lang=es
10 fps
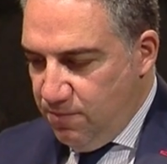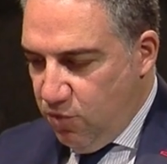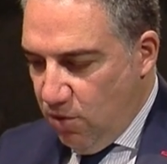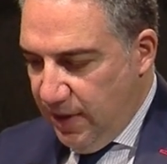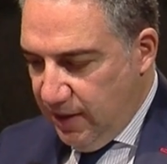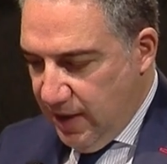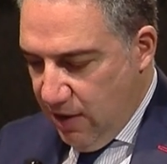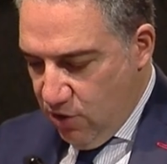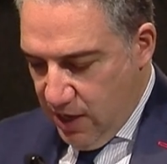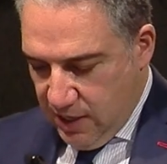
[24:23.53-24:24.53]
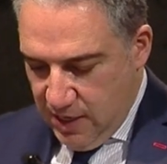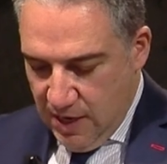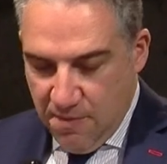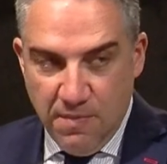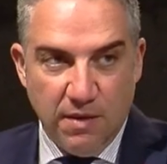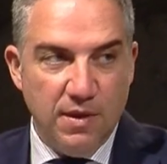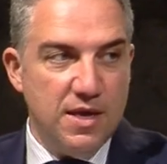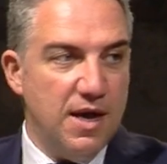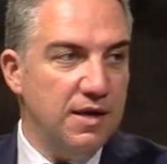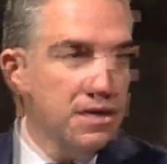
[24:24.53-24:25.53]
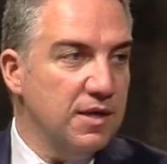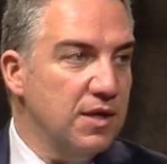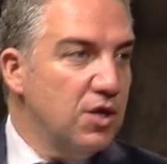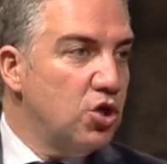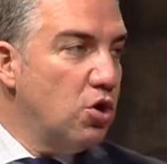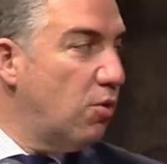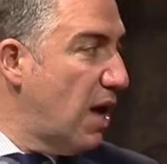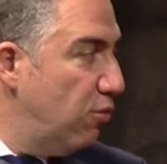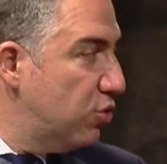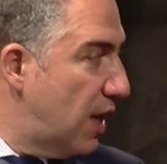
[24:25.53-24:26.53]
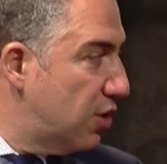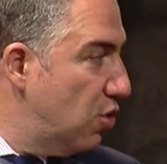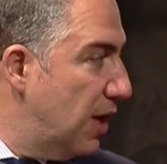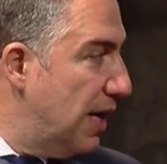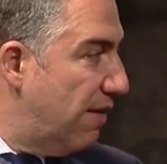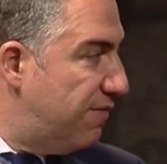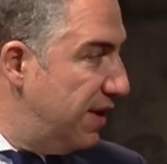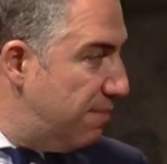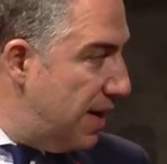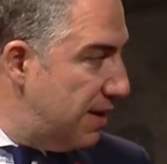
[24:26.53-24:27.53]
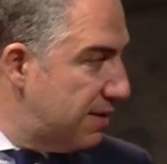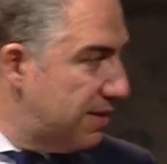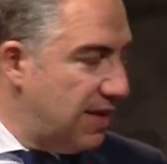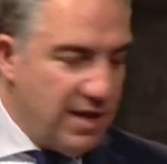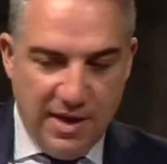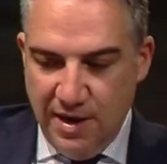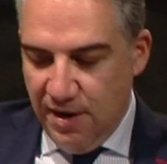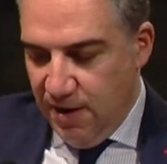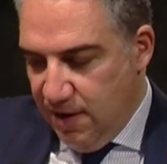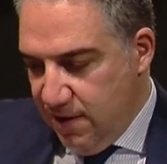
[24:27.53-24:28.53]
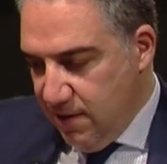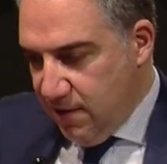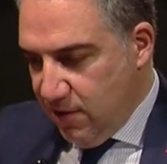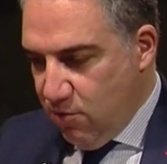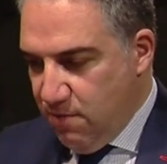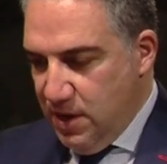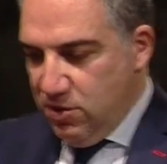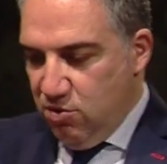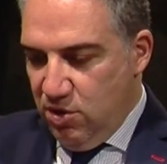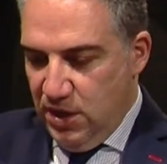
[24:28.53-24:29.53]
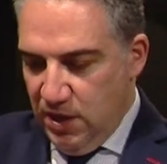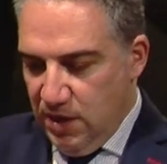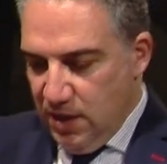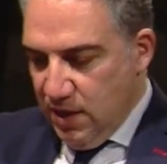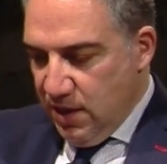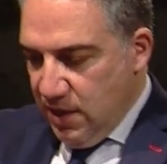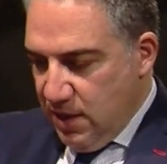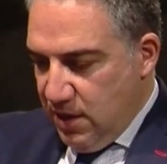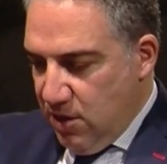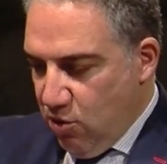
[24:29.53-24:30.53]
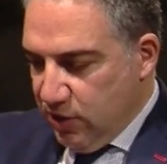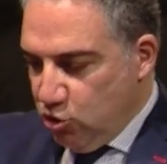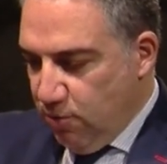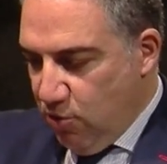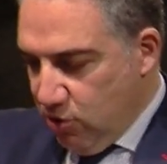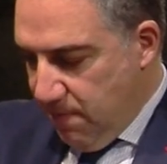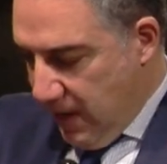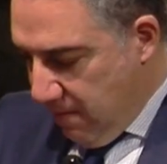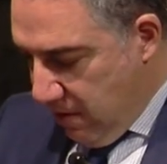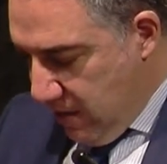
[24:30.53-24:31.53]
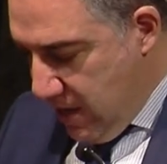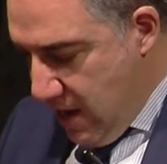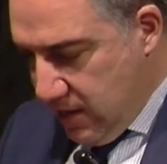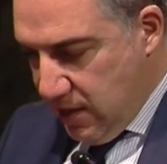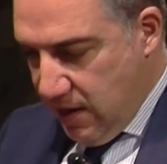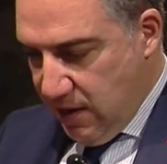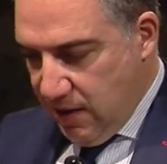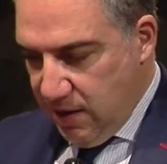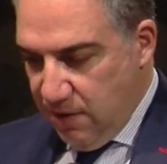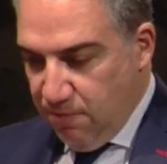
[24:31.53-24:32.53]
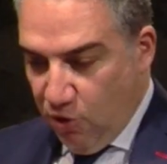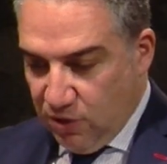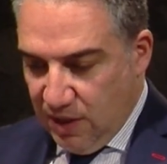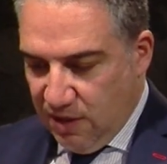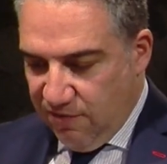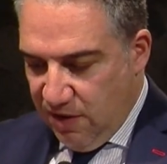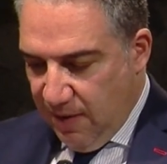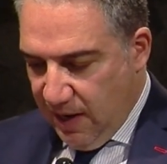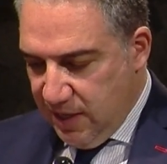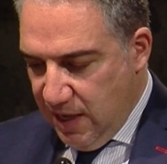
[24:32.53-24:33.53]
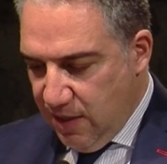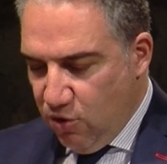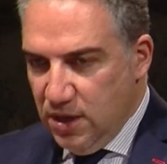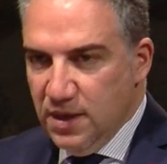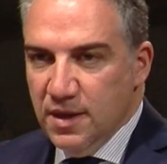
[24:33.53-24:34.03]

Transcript: volver a estar hoy aquí en Marbella. No voy a abundar yo en la firma del convenio y lo que supone para Marbella esta importante firma en el día de hoy,